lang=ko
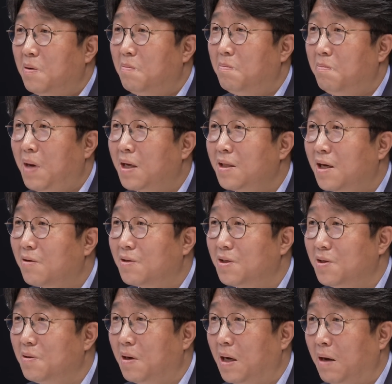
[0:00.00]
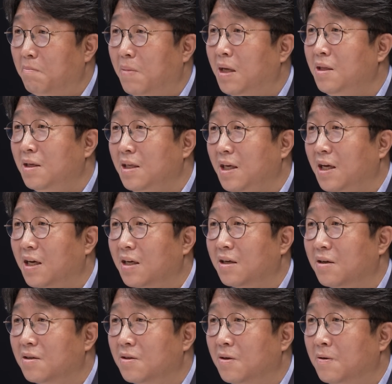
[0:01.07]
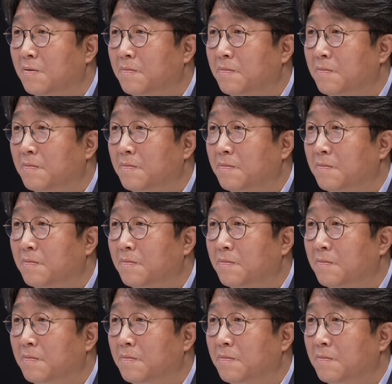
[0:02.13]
맥락과 전혀 안 맞는 이야기인 거죠.